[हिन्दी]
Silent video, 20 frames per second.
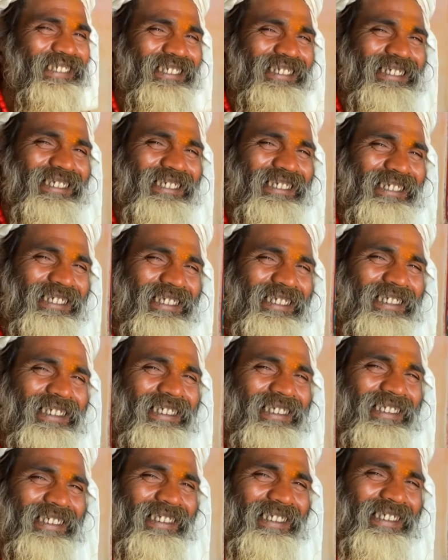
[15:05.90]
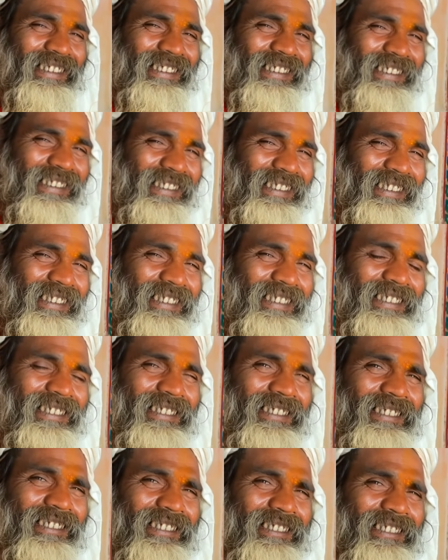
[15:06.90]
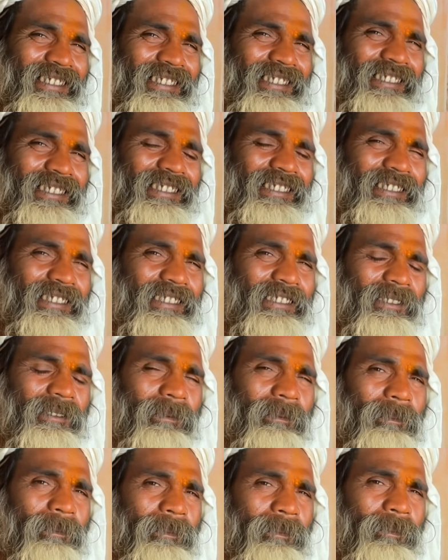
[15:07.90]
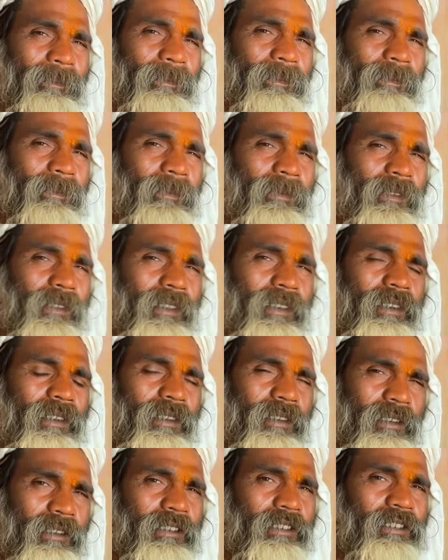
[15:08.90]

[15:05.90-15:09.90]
अच्छा बाबा जी आप माँ नर्मदा जी के एकदम किनारे हैं